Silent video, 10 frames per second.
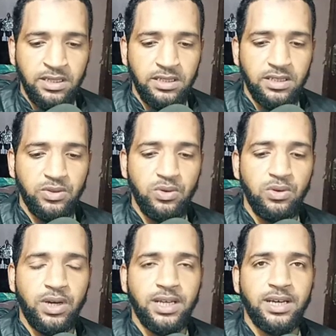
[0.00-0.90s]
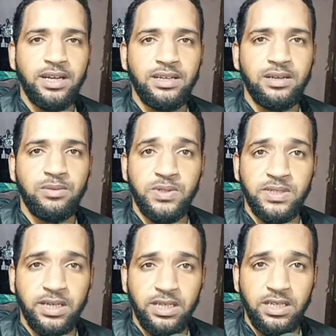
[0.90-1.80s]
يدل على أن
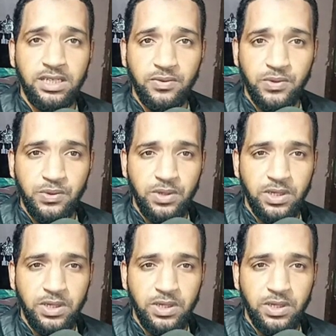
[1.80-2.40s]
المتقين يفوزون